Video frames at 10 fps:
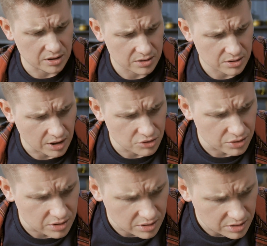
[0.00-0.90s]
ты, а
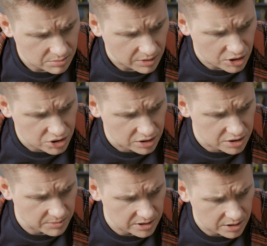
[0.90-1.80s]
что ты? Ложил,
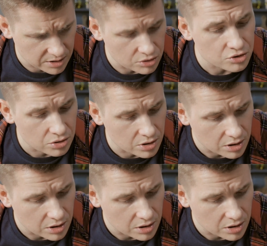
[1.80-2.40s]
а смотри. Ты чего?